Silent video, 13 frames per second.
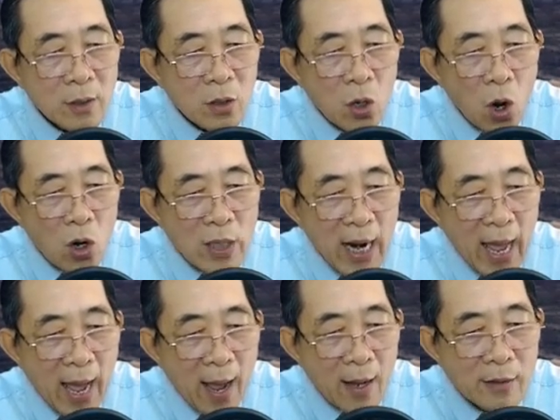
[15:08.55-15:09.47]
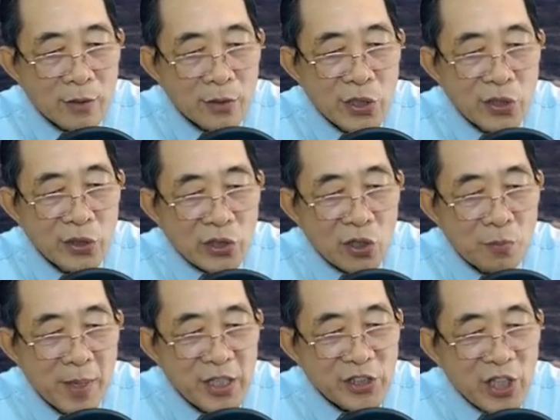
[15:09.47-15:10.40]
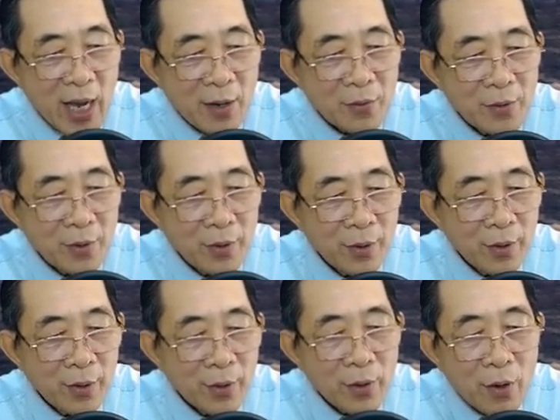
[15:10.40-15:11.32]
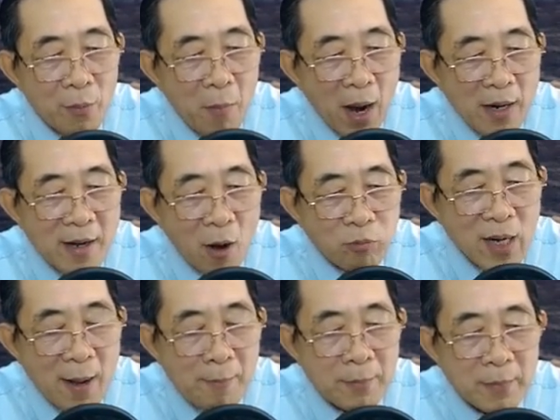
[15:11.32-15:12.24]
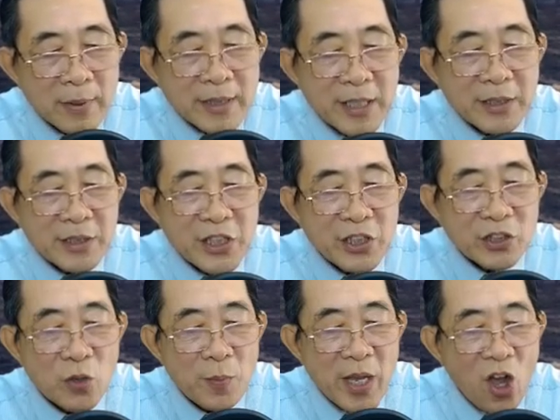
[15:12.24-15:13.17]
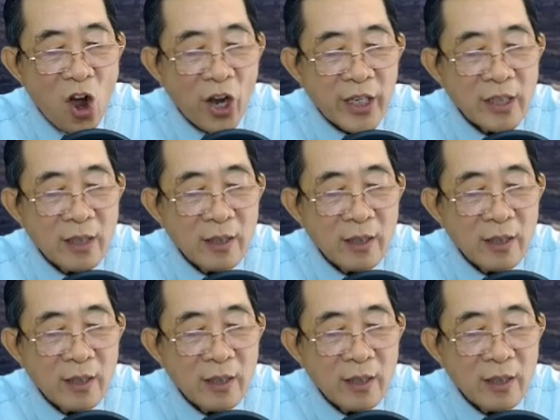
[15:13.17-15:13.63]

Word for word: Con là Dương Tử My sao? Mẫn Ngọc Lâm nhìn Dương Tử My hỏi.